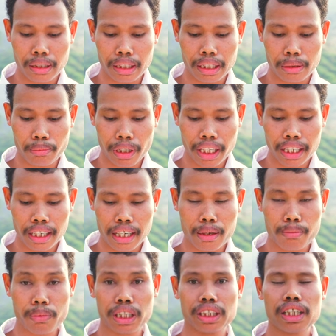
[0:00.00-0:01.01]
di mana
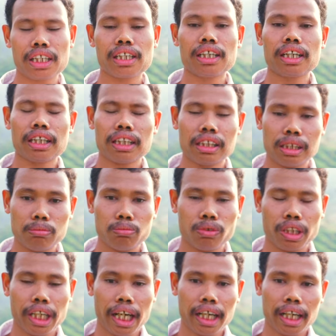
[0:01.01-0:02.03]
namanya
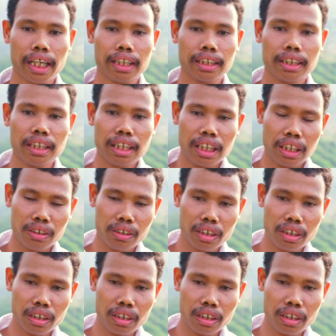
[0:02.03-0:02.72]
dimuliakan itu